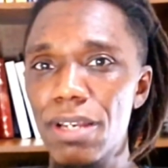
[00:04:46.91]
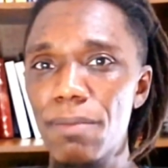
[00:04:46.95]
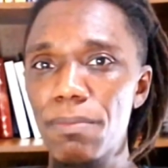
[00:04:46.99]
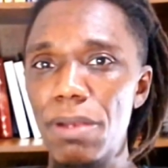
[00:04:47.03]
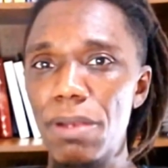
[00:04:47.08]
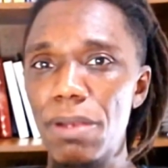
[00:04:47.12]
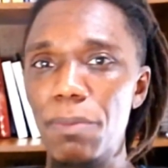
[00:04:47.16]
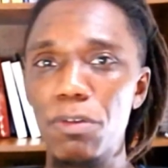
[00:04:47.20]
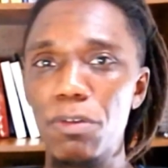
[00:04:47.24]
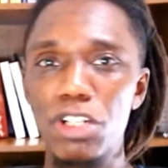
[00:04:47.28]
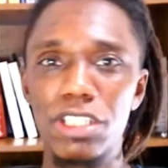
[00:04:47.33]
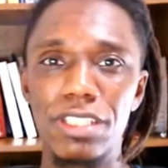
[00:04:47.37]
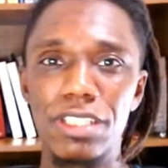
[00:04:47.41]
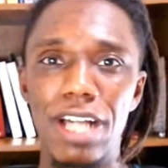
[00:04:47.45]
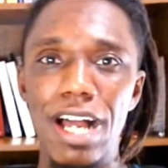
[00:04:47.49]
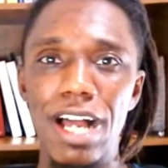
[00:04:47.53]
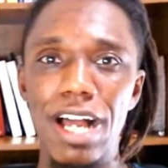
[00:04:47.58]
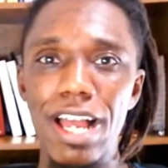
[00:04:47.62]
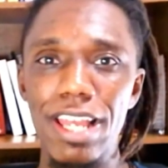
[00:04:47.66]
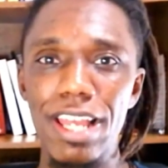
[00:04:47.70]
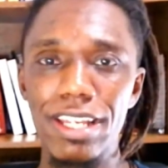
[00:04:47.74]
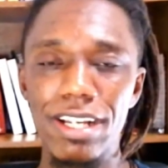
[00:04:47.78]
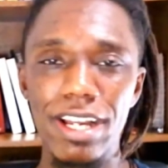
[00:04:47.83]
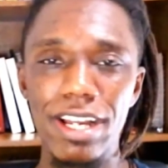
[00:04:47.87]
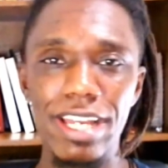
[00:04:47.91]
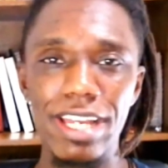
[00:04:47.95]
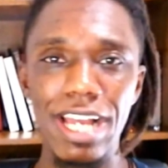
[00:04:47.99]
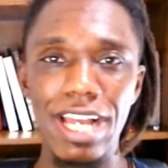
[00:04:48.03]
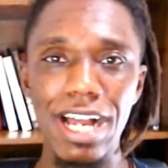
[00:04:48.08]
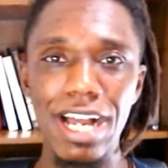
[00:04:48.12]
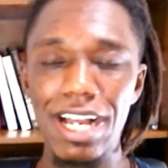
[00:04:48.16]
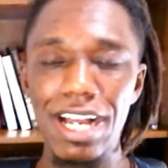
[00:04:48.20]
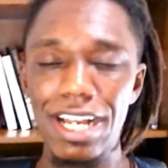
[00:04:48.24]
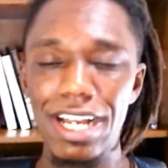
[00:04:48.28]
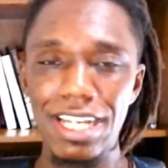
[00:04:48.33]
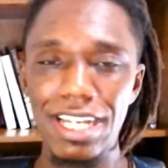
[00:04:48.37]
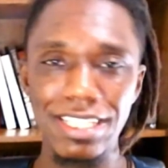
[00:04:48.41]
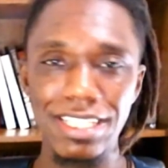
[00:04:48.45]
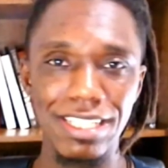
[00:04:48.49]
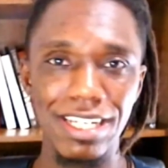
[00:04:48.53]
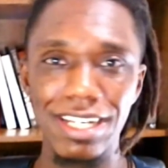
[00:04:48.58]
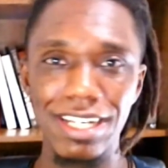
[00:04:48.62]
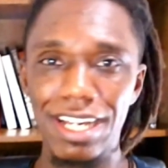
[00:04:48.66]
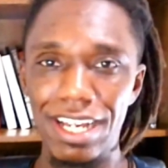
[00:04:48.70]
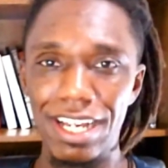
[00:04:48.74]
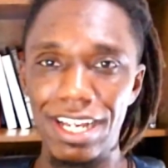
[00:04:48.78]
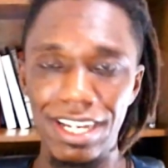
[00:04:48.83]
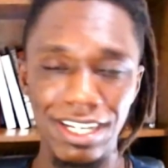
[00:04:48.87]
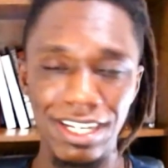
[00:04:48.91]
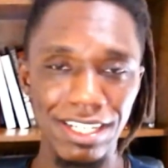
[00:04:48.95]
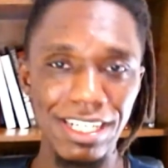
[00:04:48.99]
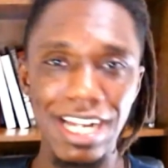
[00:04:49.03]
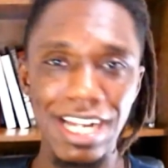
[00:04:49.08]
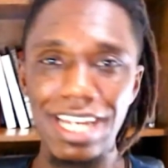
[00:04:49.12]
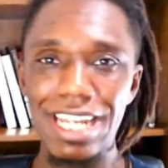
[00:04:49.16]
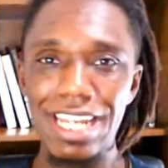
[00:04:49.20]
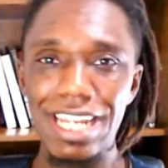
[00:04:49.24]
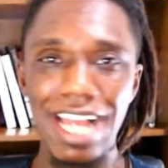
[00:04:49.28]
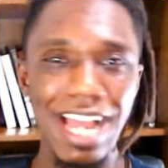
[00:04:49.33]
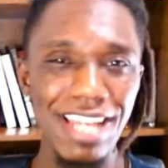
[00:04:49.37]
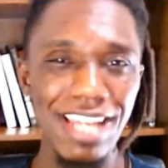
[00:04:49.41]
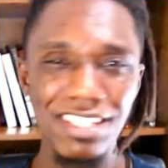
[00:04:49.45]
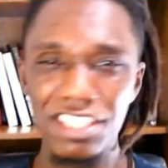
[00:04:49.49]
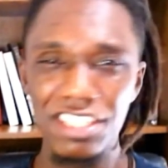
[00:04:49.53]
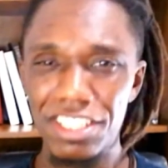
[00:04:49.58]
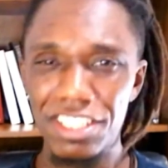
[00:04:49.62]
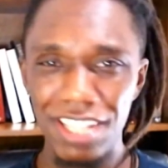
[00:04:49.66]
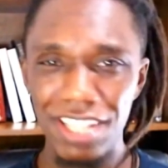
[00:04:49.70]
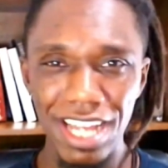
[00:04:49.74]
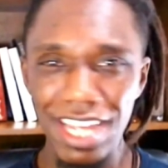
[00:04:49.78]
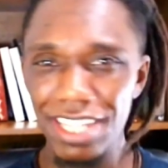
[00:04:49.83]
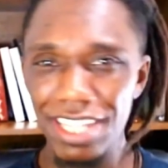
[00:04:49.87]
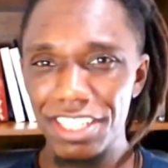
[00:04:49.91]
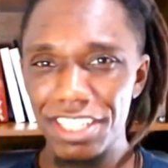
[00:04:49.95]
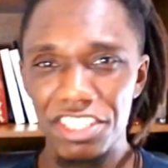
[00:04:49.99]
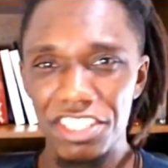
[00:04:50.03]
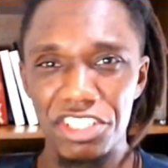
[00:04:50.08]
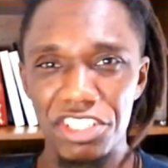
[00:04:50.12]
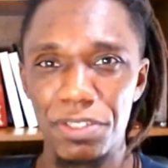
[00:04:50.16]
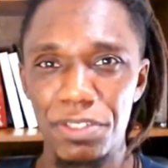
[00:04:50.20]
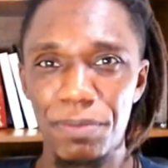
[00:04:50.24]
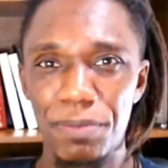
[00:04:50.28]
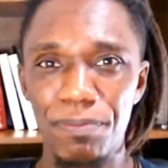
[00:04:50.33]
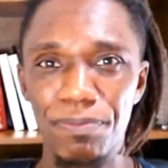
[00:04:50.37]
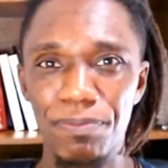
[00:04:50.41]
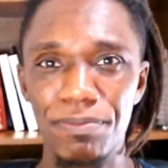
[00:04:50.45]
para postar e ganhar, angariar esses likes?